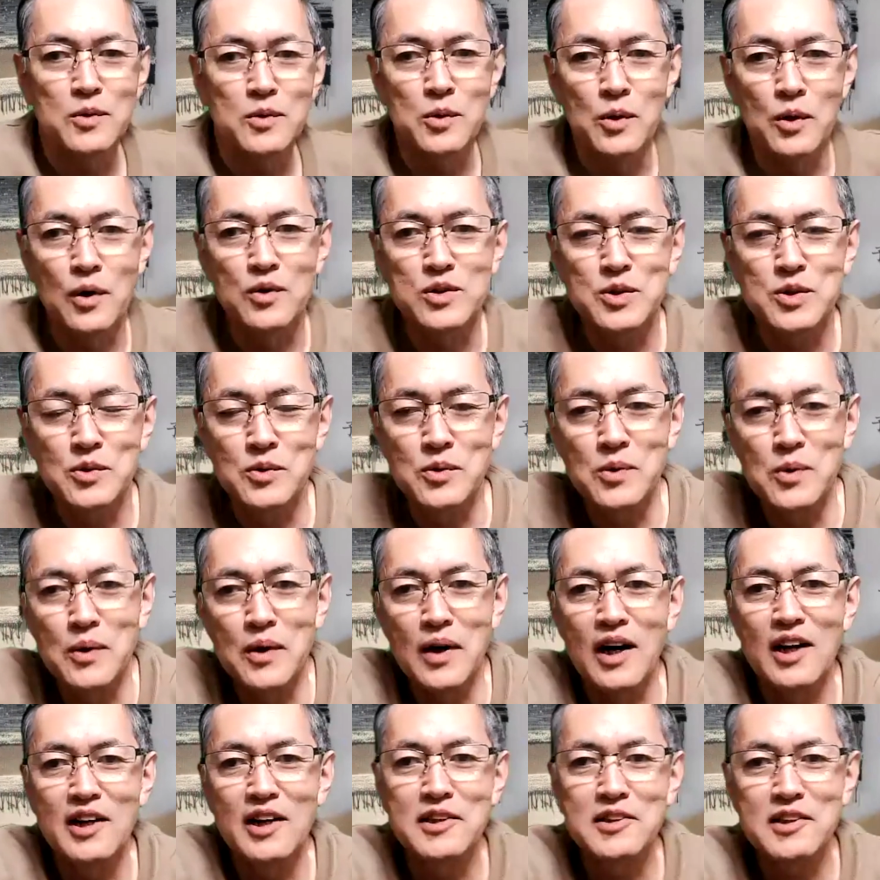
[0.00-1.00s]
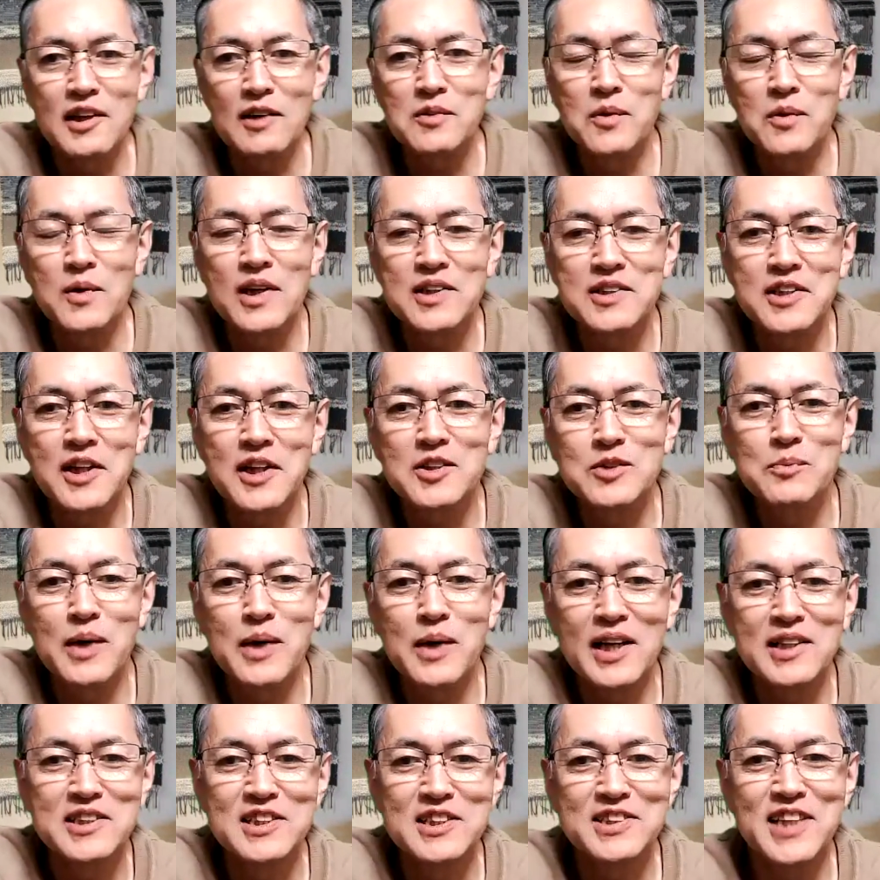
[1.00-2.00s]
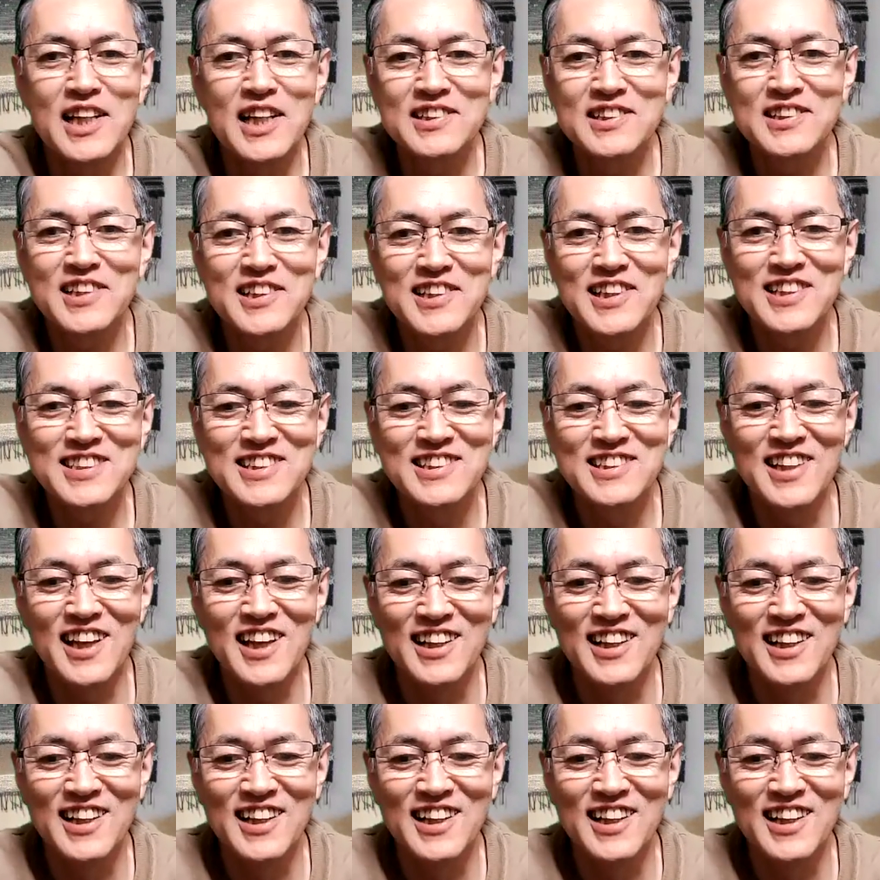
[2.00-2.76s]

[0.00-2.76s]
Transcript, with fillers: とその、荒れた子が出る前に先手ですね。